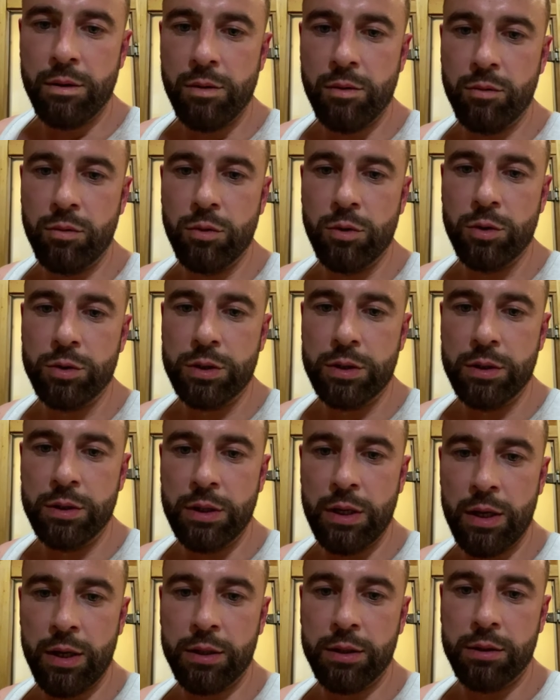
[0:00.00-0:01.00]
Вот,
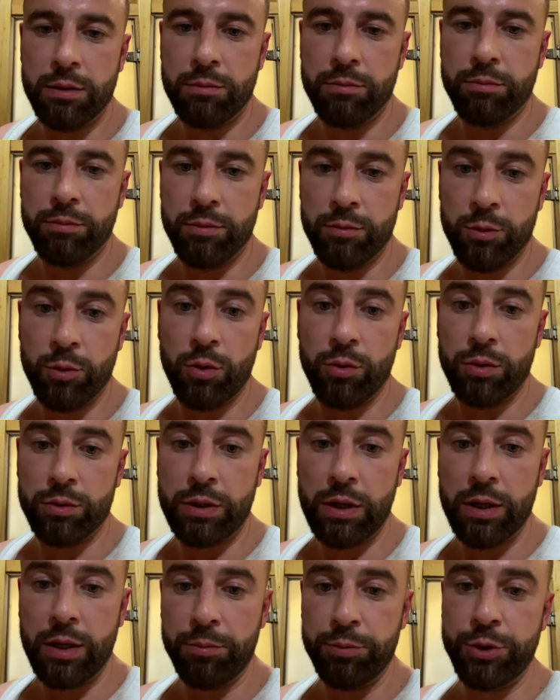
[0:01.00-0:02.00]
и я,
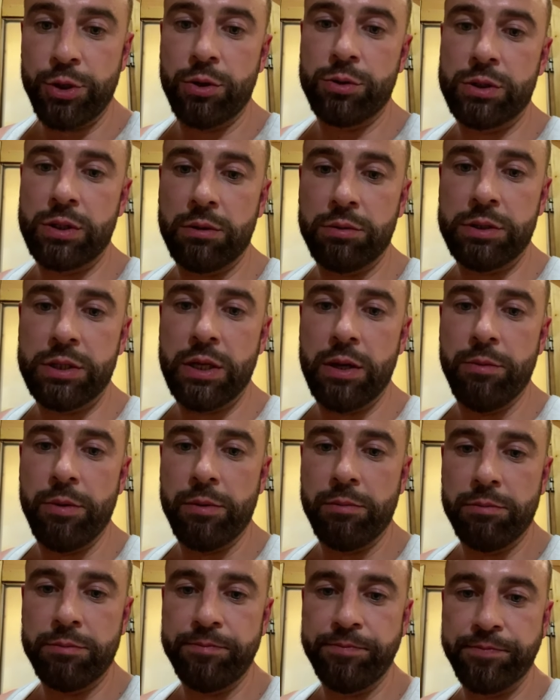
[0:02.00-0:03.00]
ну, так общаюсь со
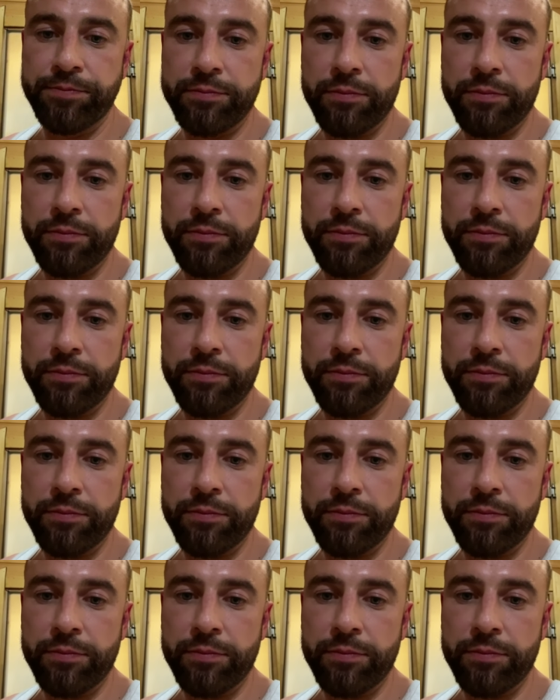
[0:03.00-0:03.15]
всеми.